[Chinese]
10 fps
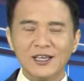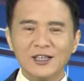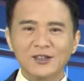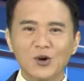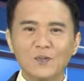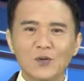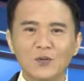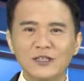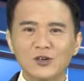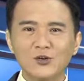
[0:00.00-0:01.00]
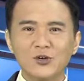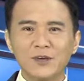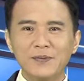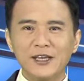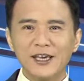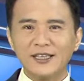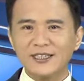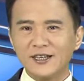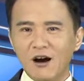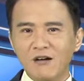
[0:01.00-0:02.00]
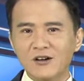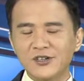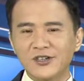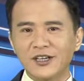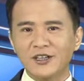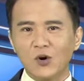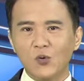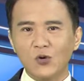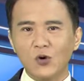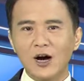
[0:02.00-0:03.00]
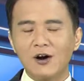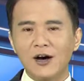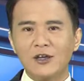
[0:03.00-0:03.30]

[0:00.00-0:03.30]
从普门中学毕业已经二十年的吴荣浩还